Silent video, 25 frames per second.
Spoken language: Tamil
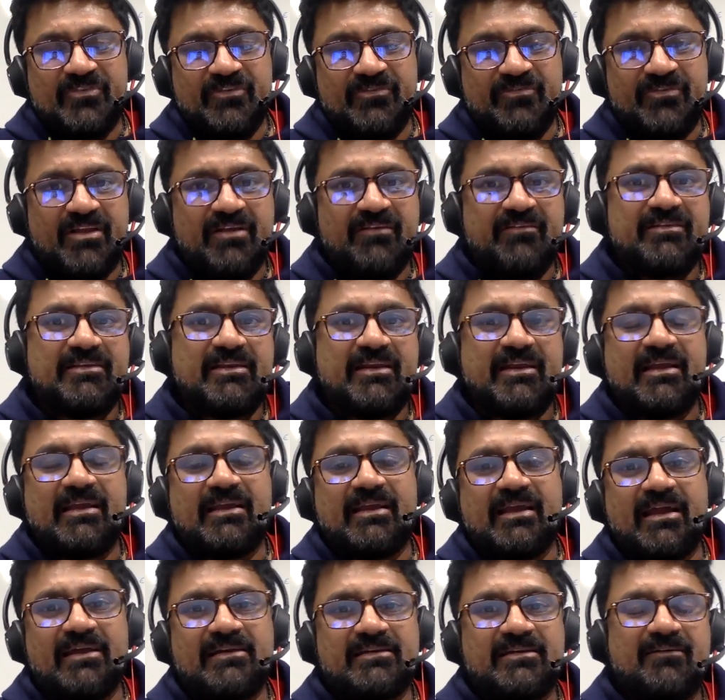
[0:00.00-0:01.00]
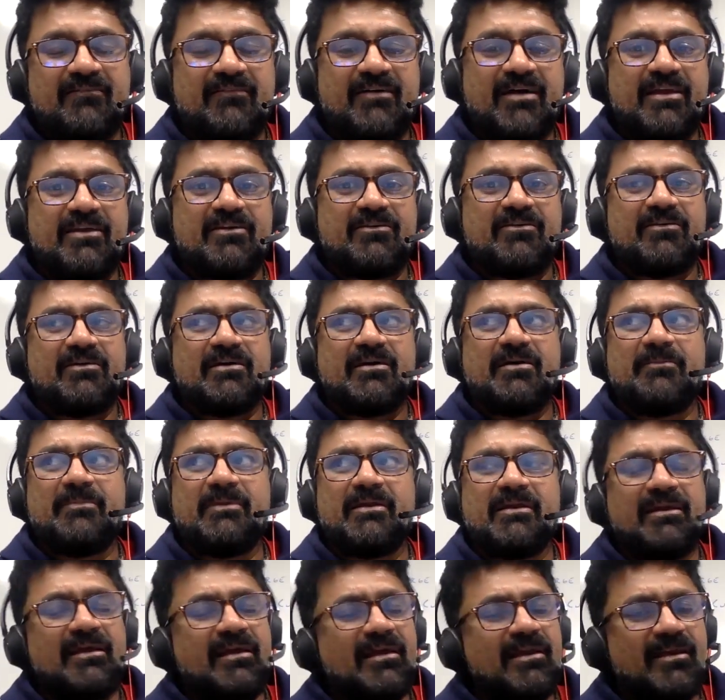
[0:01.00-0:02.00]
ஃபிஃப்டி வந்து நீங்கள் கேஷாக வாங்கிக்கோங்க
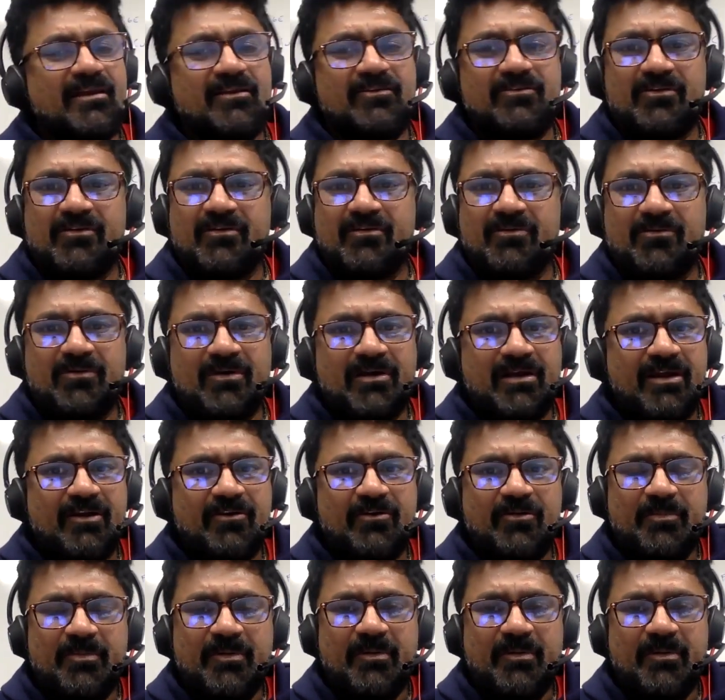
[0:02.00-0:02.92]
அப்படின்னா எல்லோரும் சொல்லுவாங்க ஓகே நோ